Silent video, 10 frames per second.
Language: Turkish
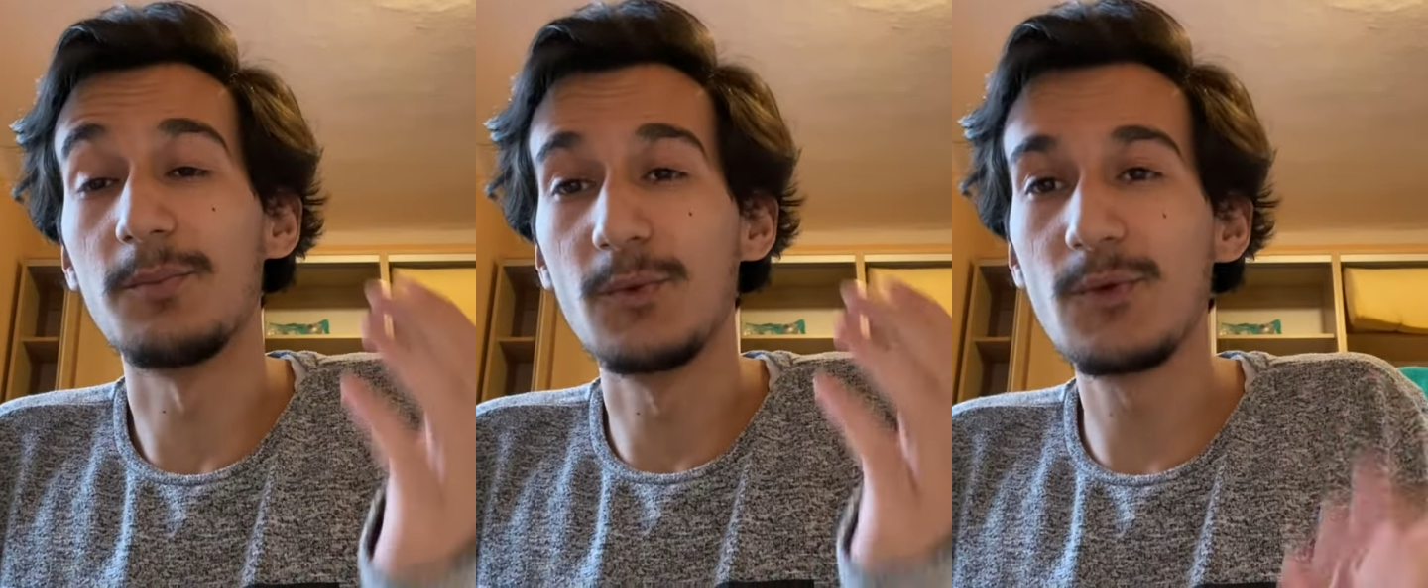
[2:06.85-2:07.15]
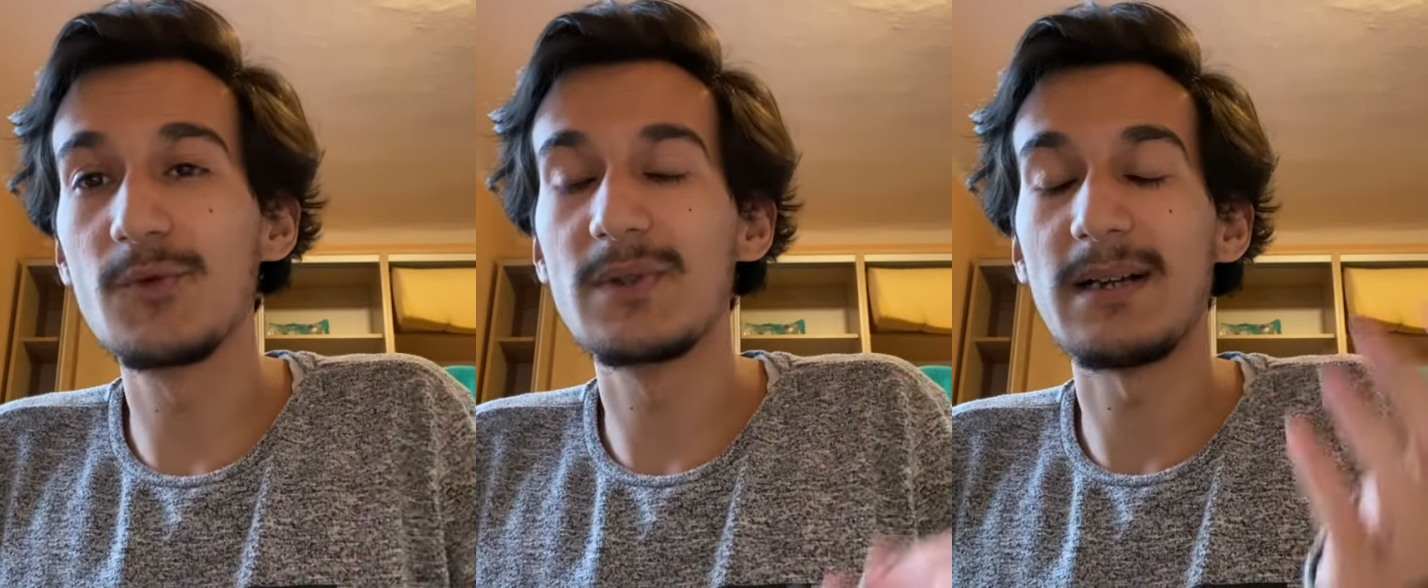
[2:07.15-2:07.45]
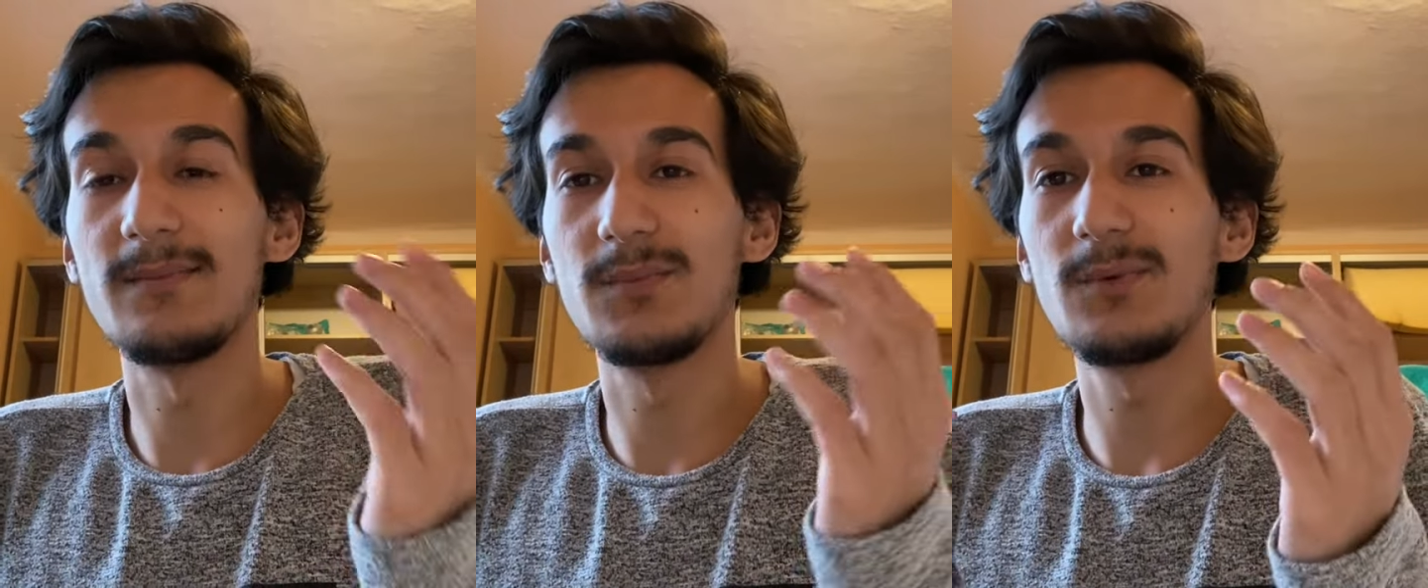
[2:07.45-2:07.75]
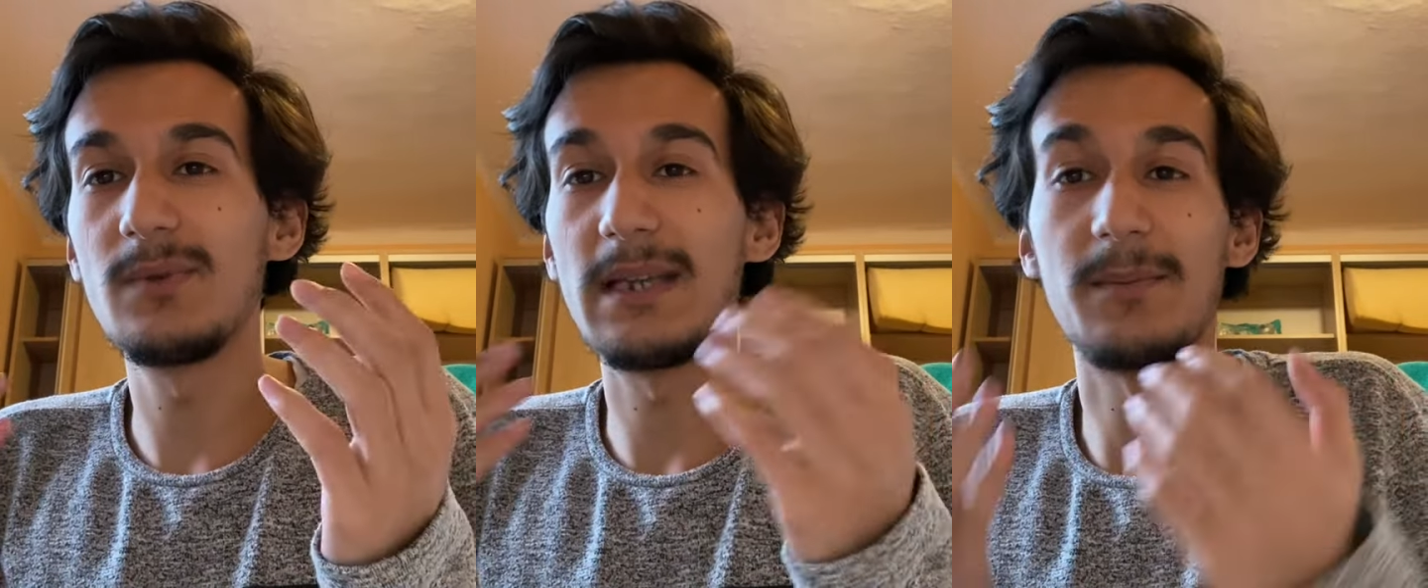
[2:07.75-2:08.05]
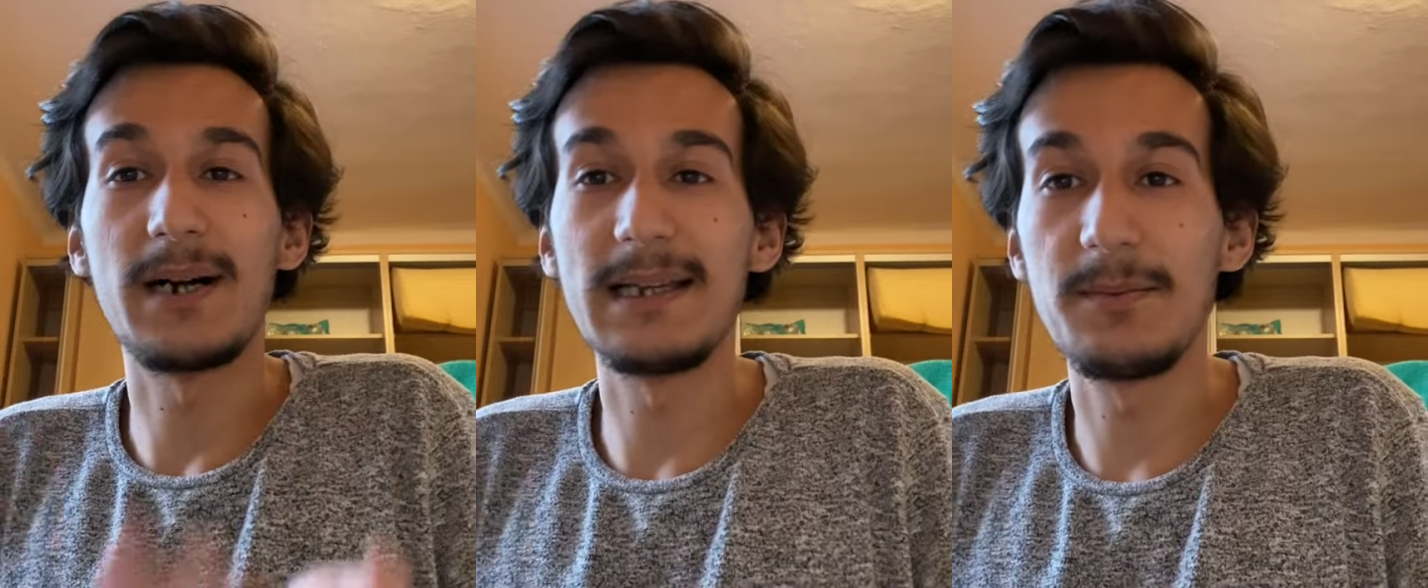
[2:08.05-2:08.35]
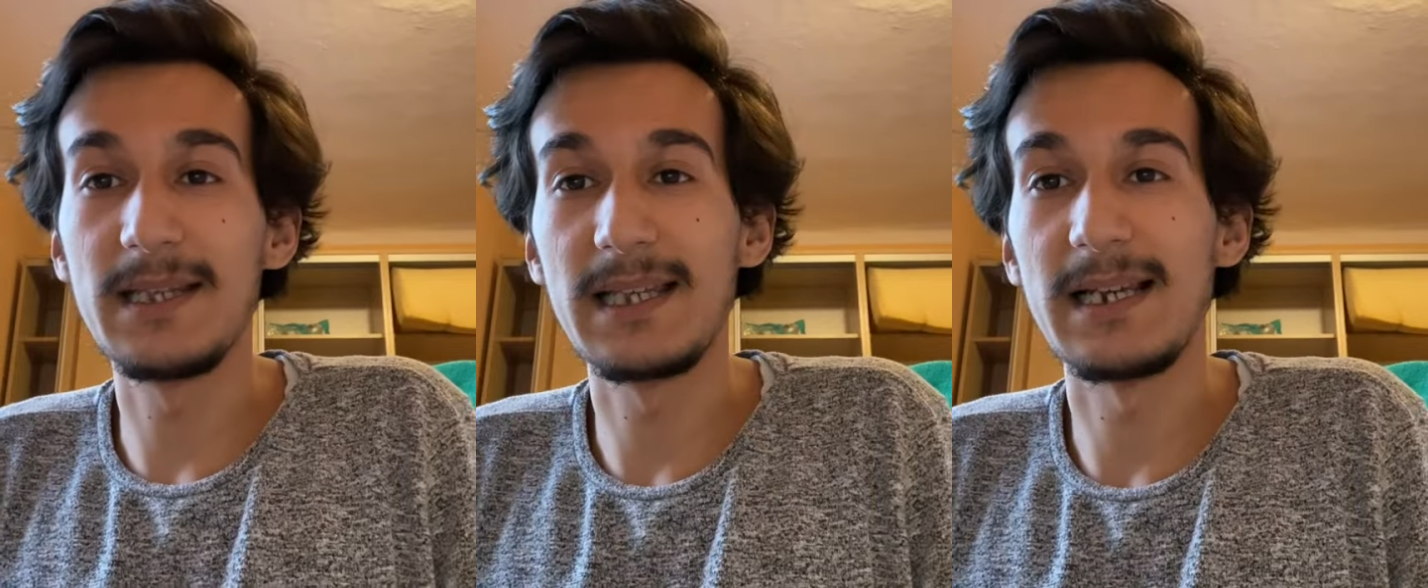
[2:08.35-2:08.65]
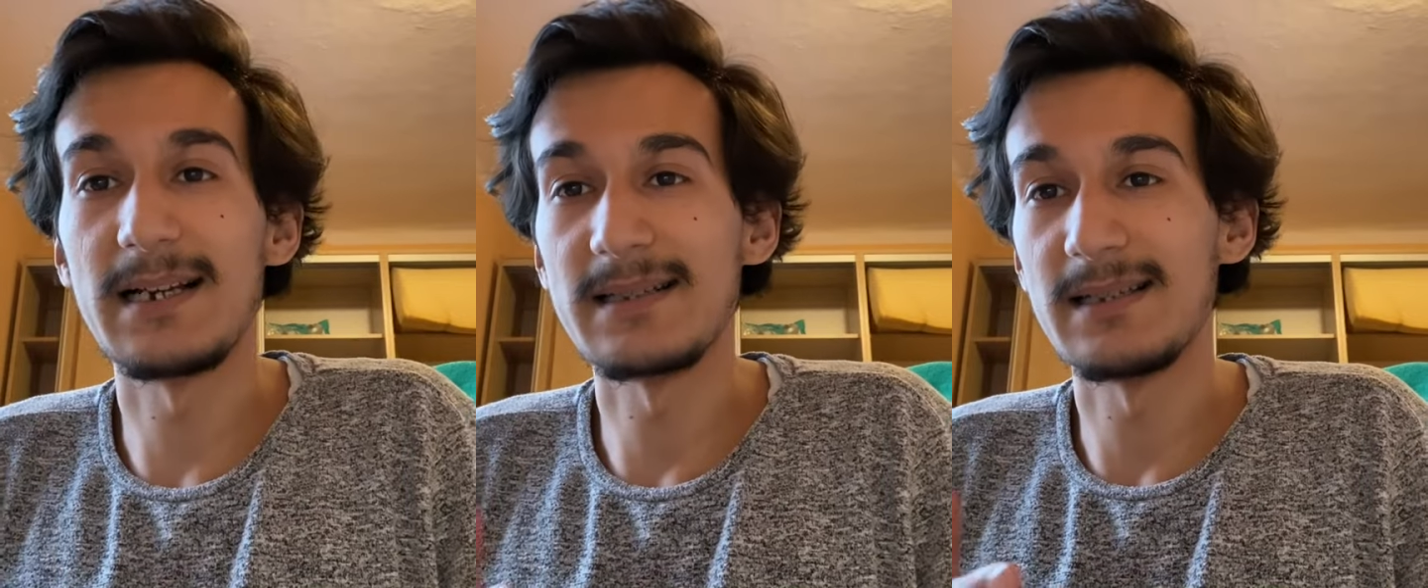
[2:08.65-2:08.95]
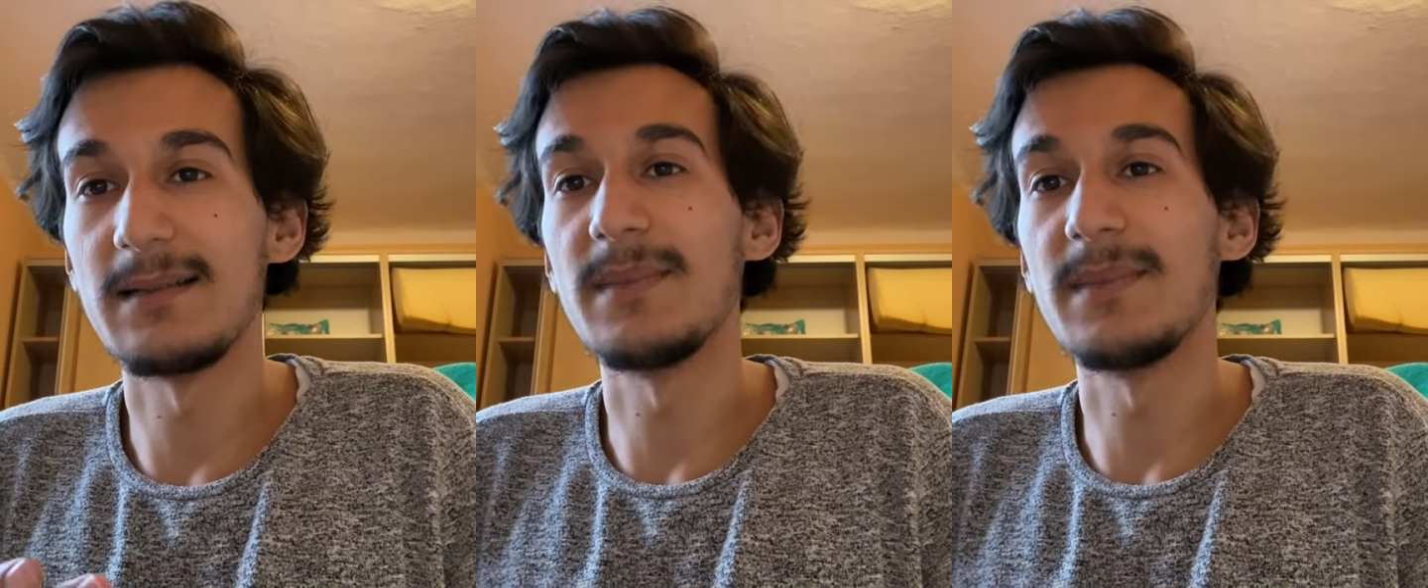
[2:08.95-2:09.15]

Bu yüzden bu yabani bitkiler zaten